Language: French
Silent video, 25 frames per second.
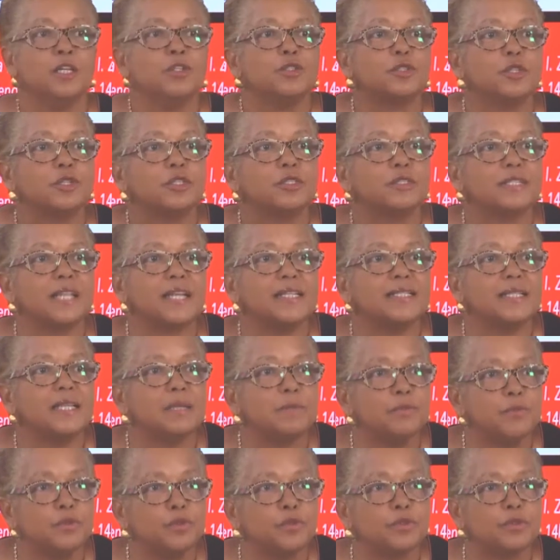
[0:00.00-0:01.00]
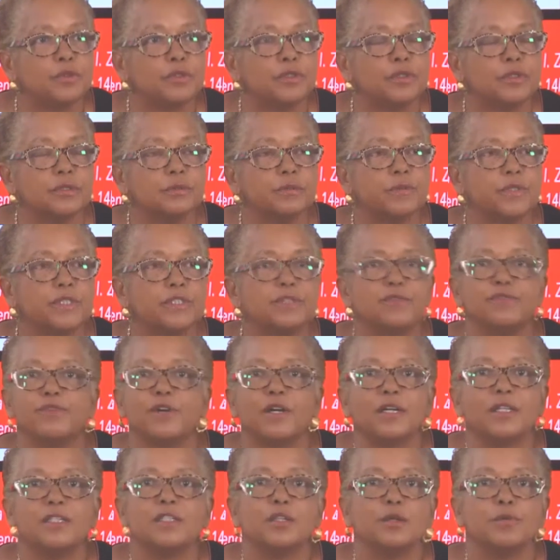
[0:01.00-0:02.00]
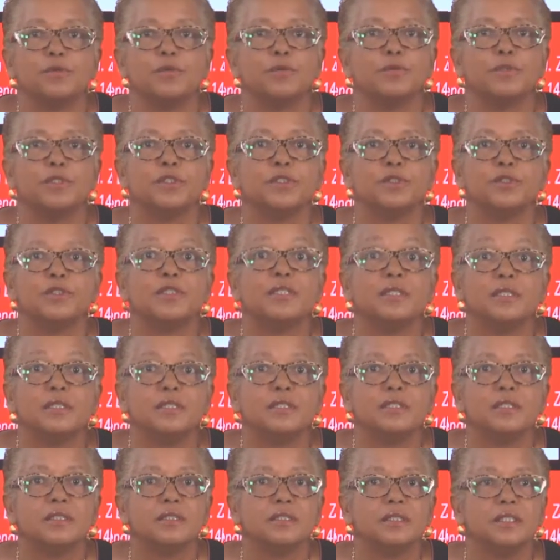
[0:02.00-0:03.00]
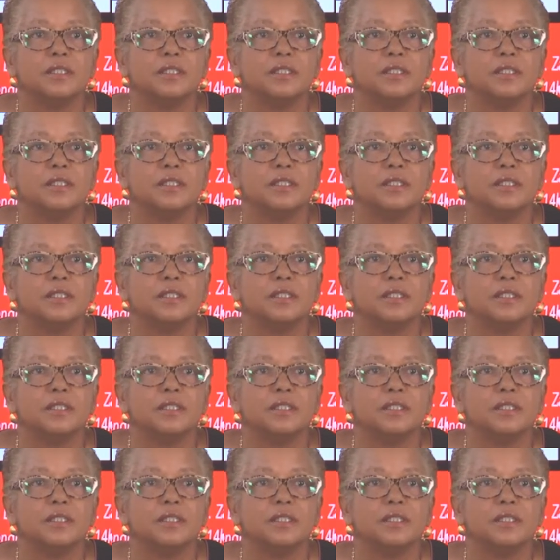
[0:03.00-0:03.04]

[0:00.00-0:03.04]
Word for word: ça démontre, parce qu'il faut arrêter un moment de dire,